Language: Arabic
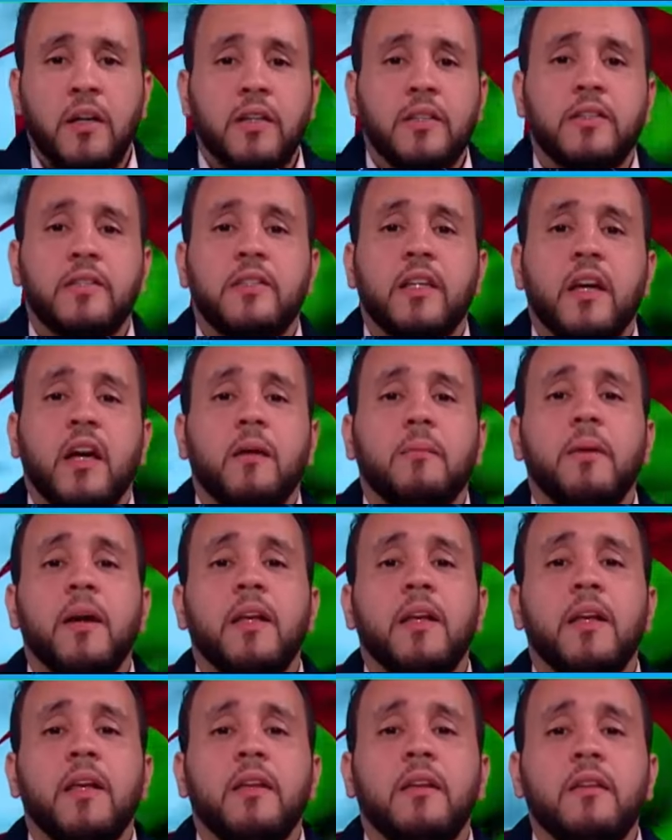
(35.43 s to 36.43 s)

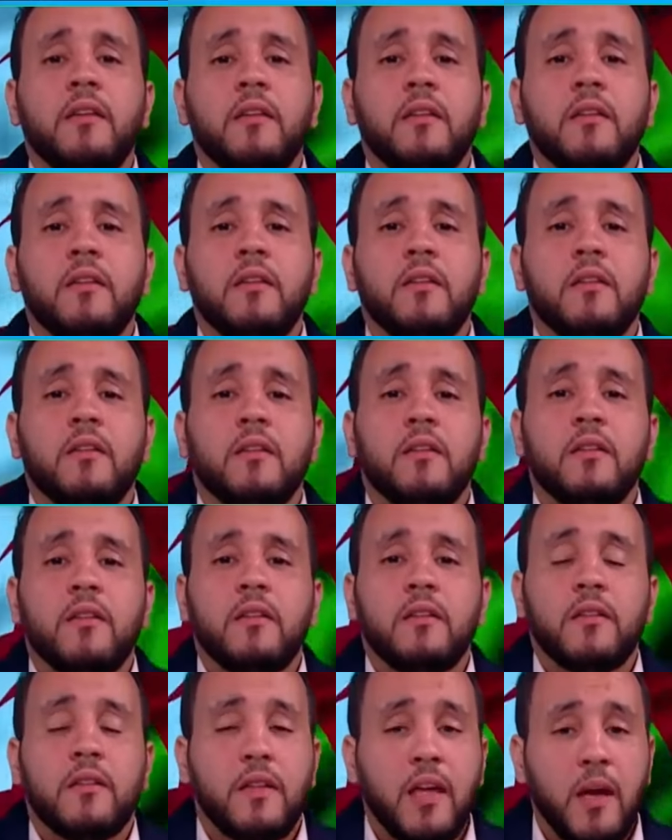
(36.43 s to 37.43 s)
استقبال
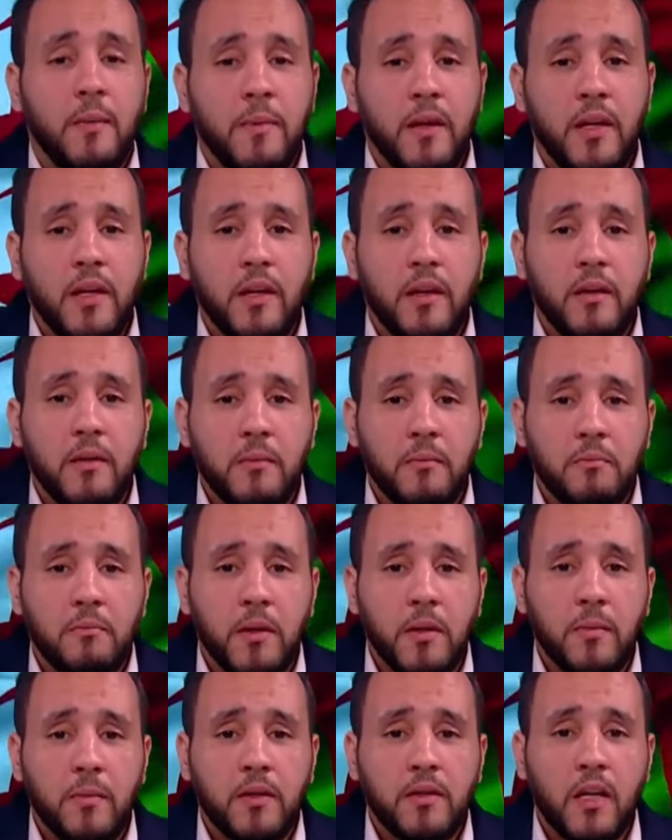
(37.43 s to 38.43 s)
كبير
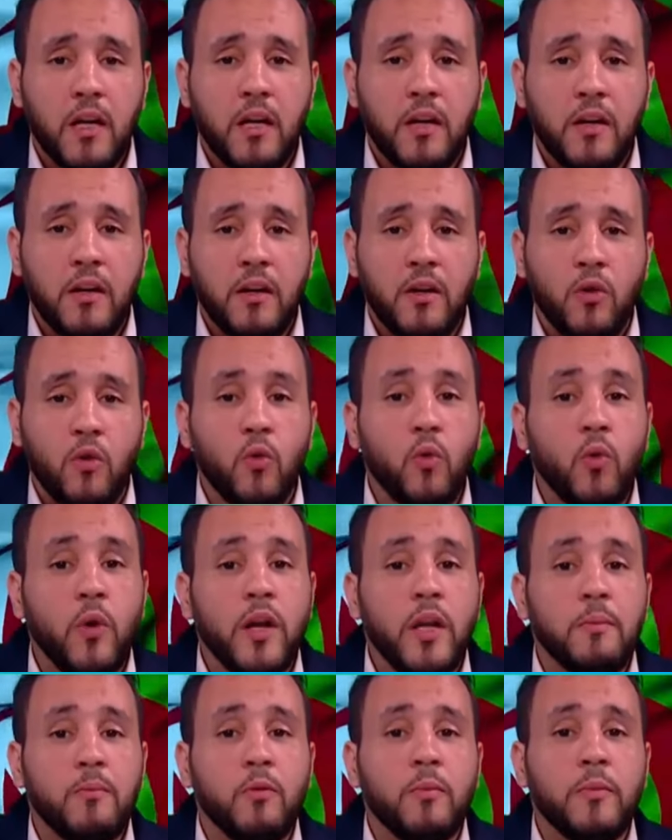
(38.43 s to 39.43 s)
بمطار
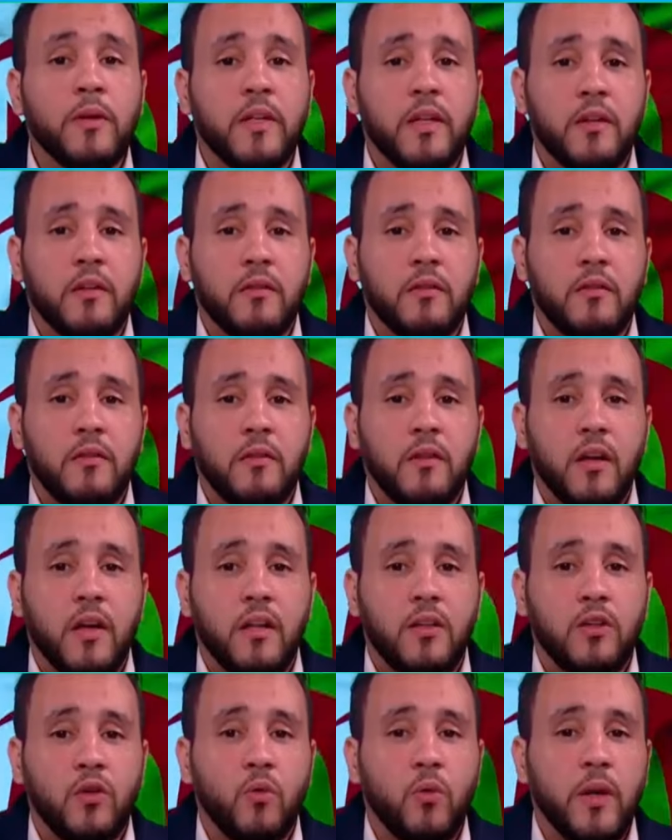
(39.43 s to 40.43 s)
هواري بومدين
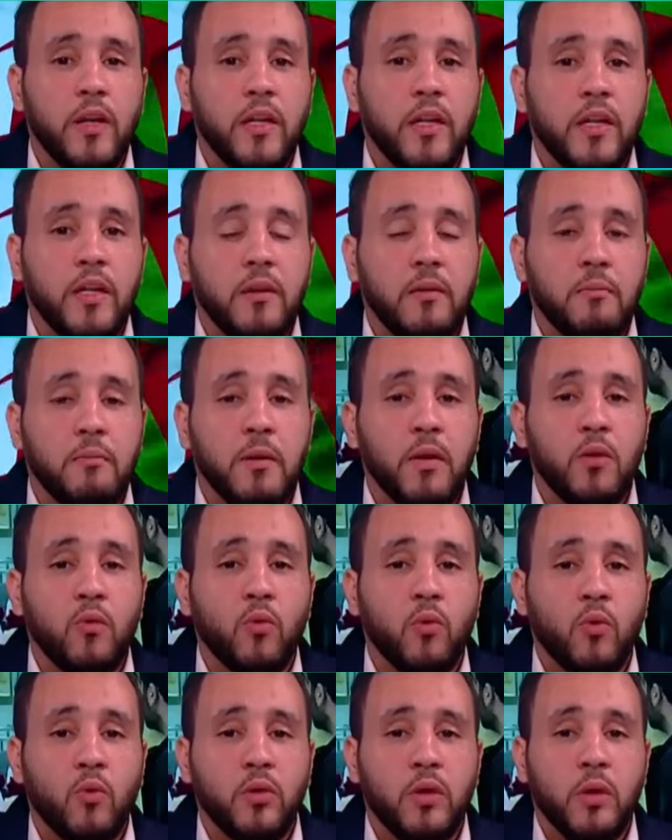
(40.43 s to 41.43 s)
الدولي
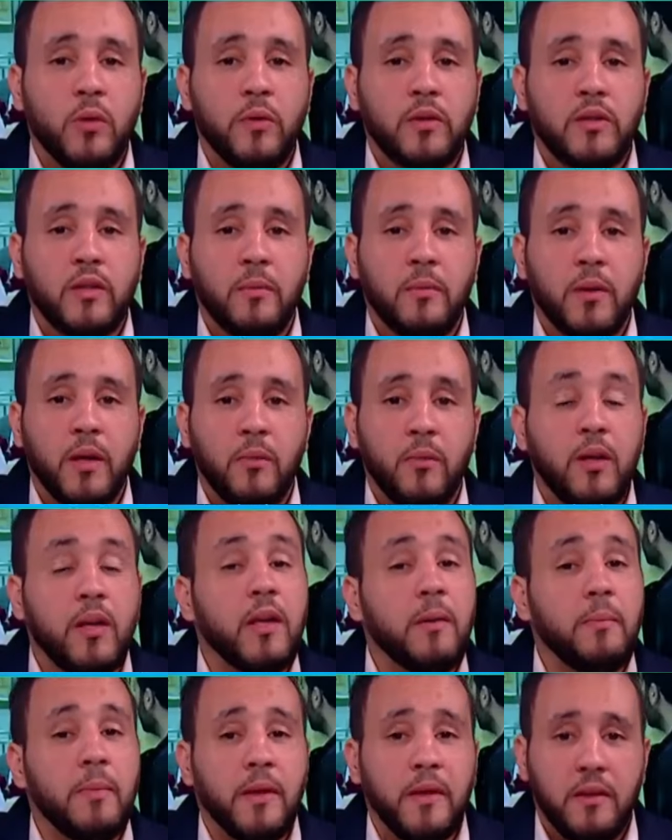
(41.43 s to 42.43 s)
بالورود والتمر
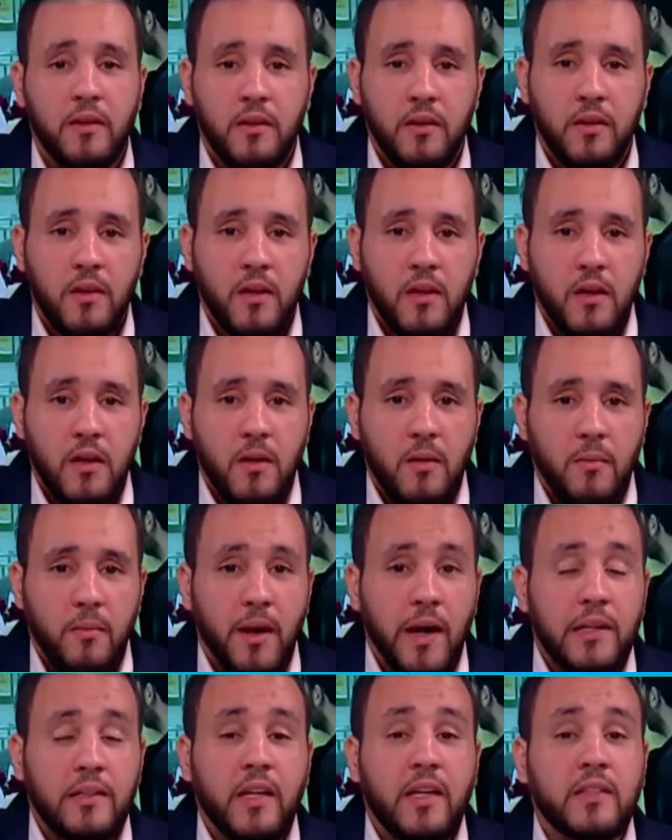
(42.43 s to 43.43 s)
واللبن
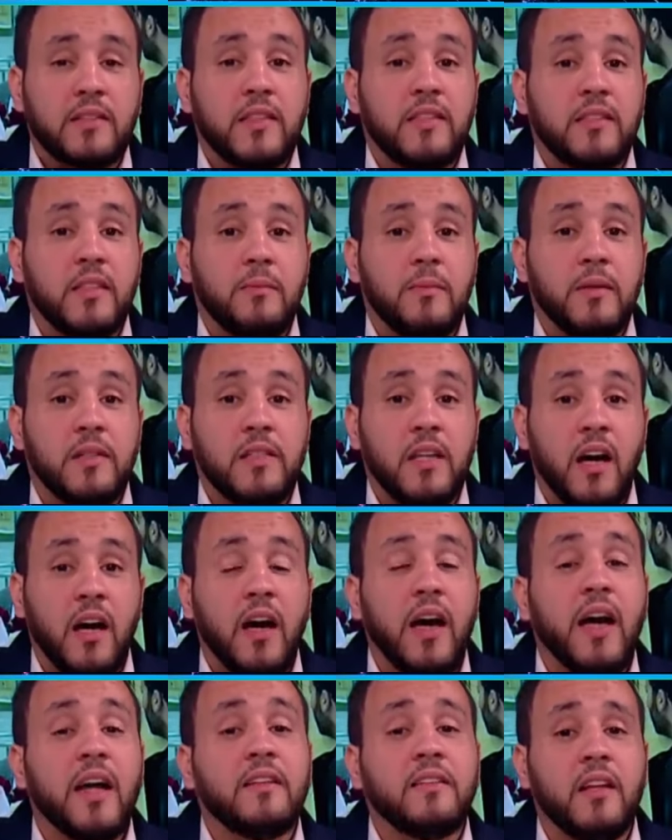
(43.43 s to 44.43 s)
مع تخصيص
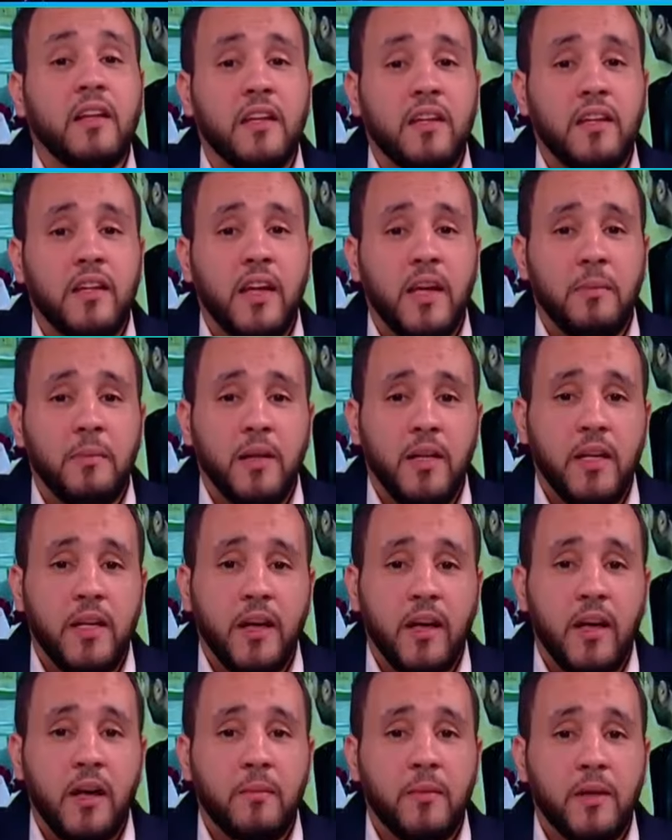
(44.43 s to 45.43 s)
مساحه حتى للاعبين
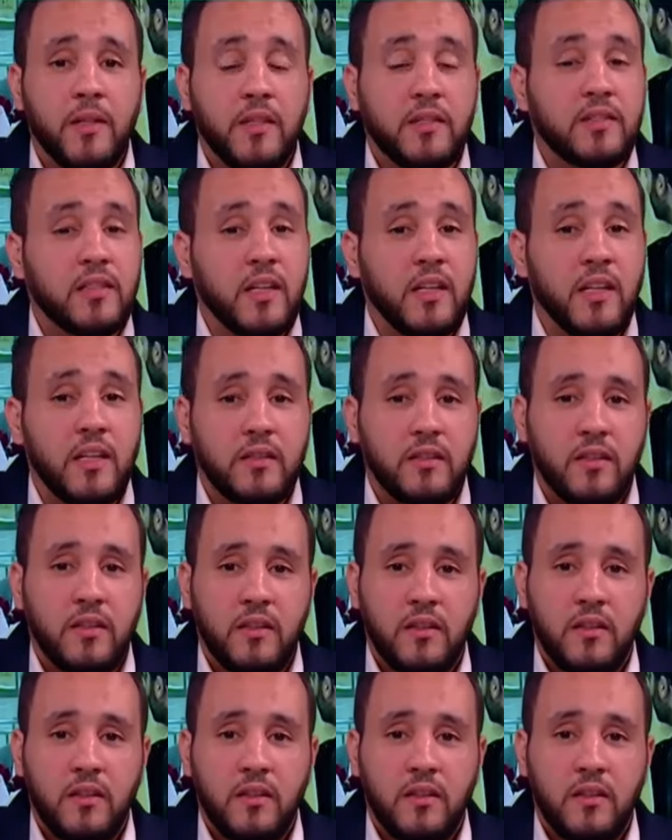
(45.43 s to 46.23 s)
لاقامه الصلاه.